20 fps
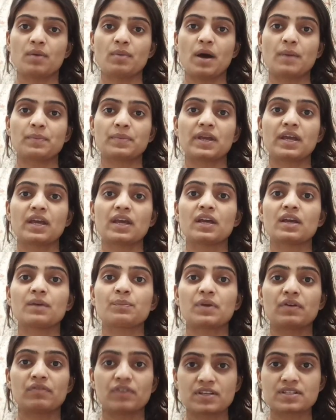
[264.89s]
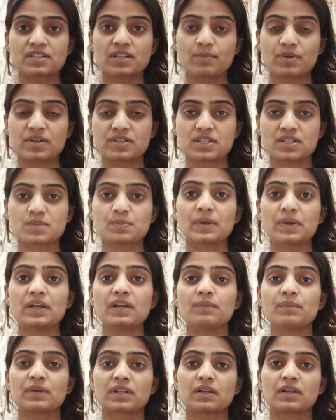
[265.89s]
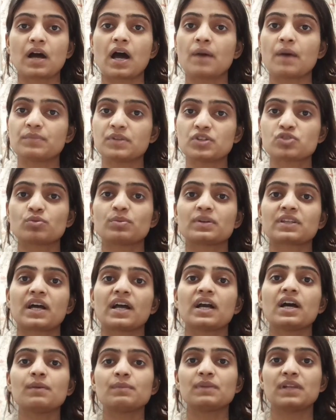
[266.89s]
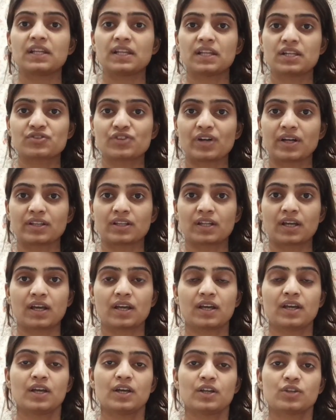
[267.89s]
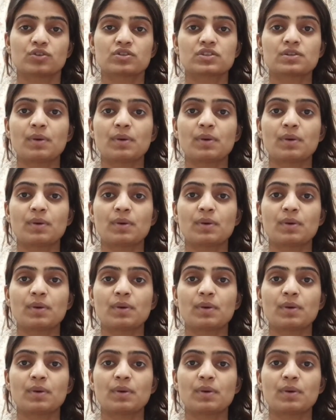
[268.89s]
और हम आपके प्रेफरेंस के बेसिस पे मतलब आपने जो बताया हम लेना चाहते हैं